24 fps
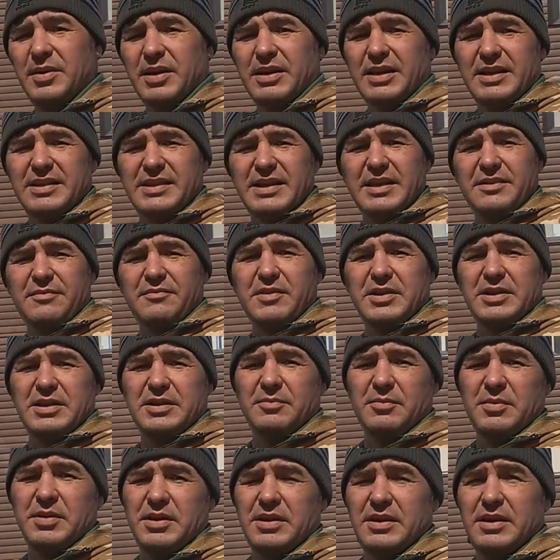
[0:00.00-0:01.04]
показать в
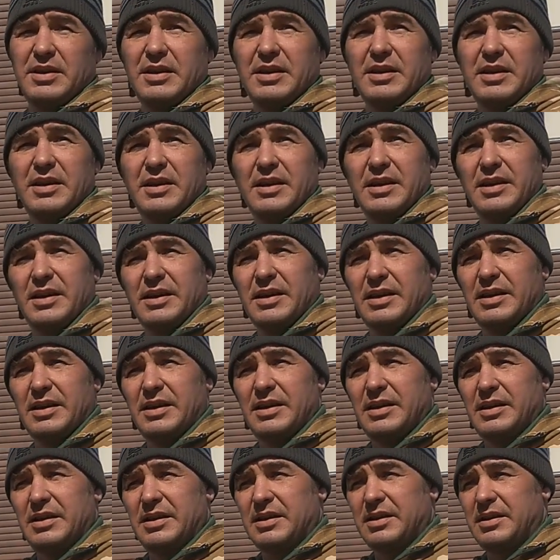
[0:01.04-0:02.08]
этом
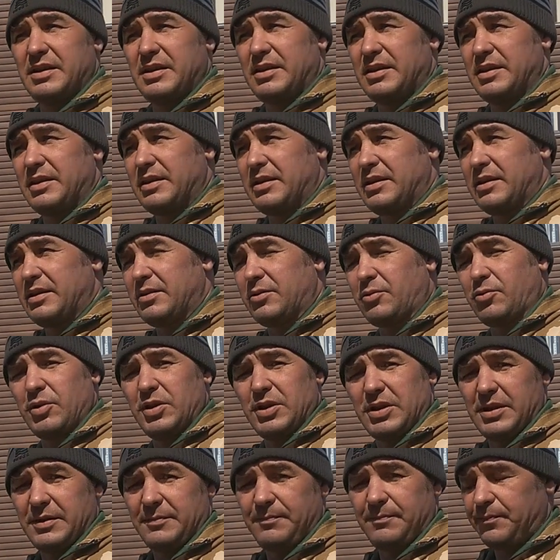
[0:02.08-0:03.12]
а,
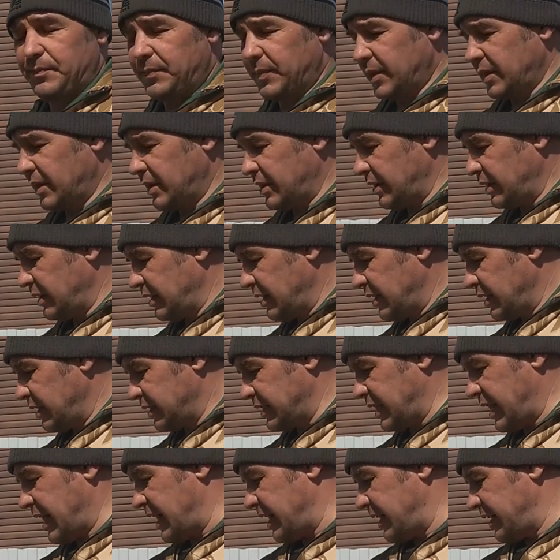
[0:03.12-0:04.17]
ролике.
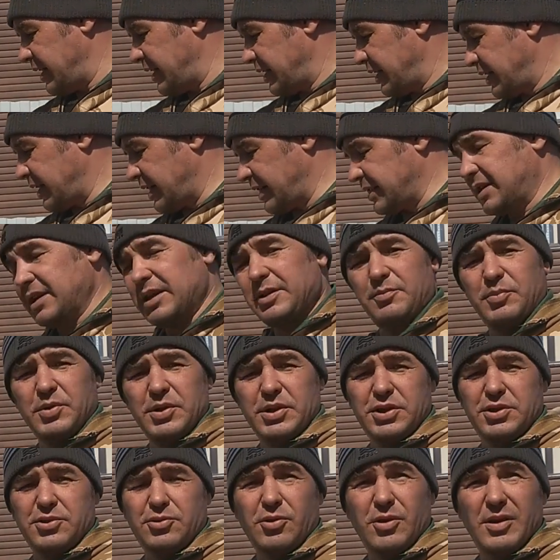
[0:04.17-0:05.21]
Да, Хотел бы
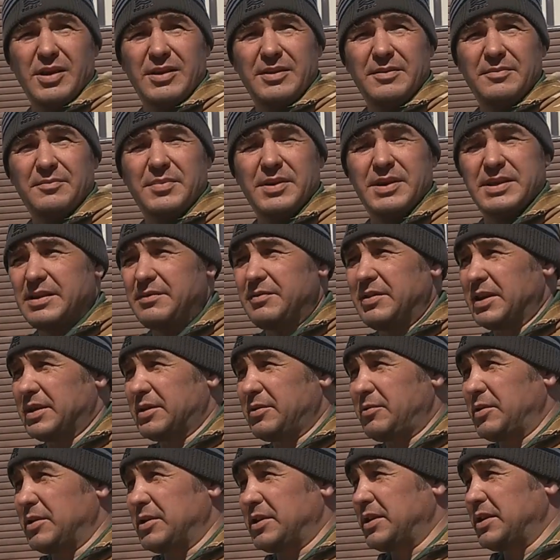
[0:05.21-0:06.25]
еще
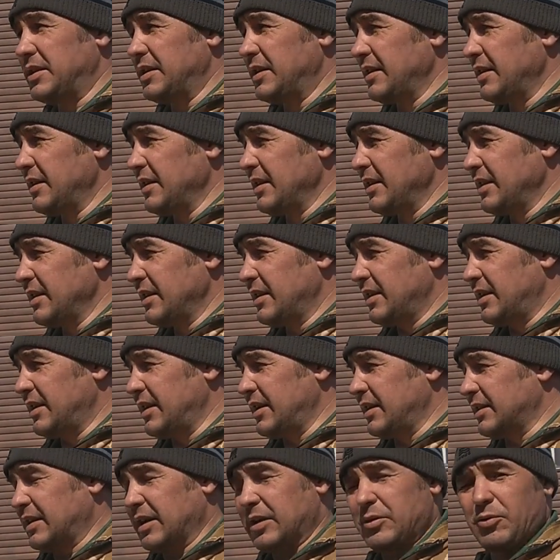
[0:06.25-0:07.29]
посоветовать
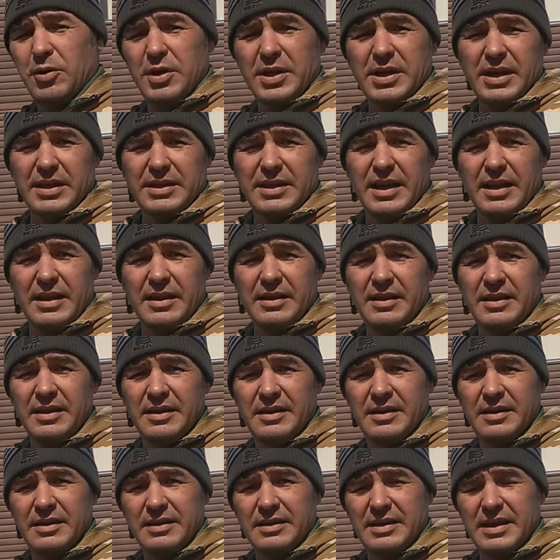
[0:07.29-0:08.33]
э, такой канал,
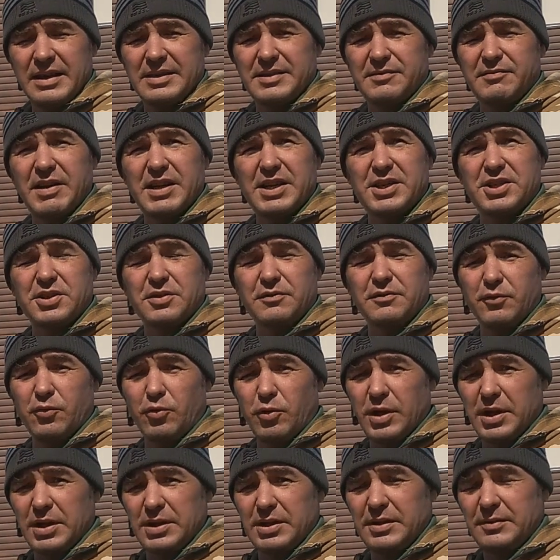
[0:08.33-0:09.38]
как «Сварщик в
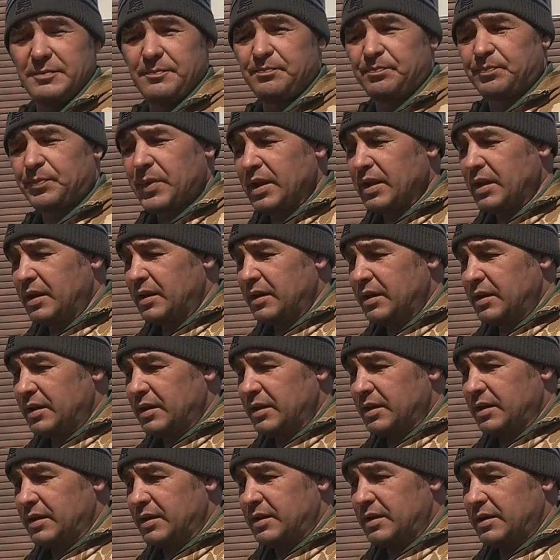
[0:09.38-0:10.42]
городе».
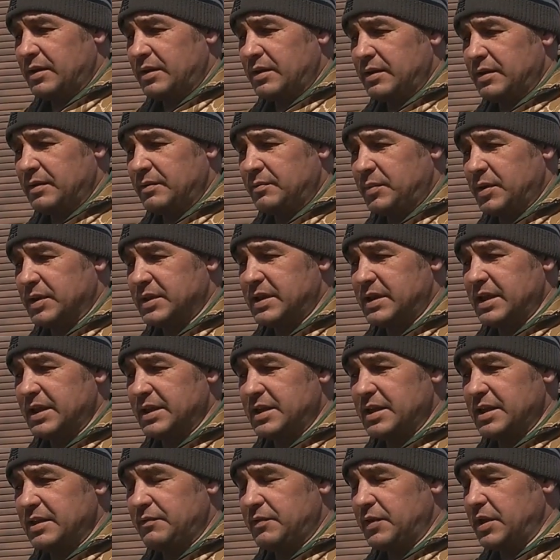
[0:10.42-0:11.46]
Э,
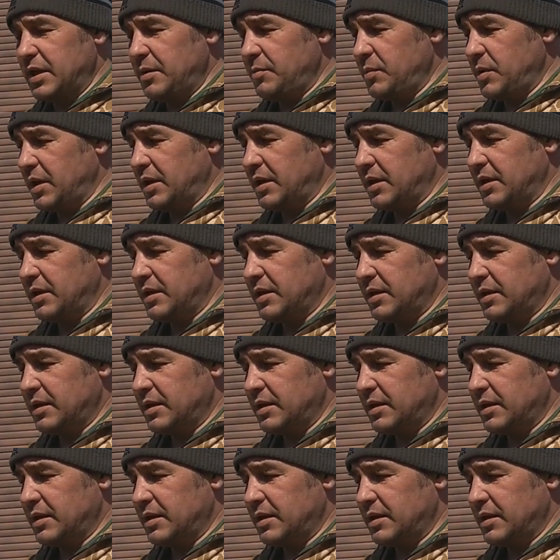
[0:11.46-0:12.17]
последнее время,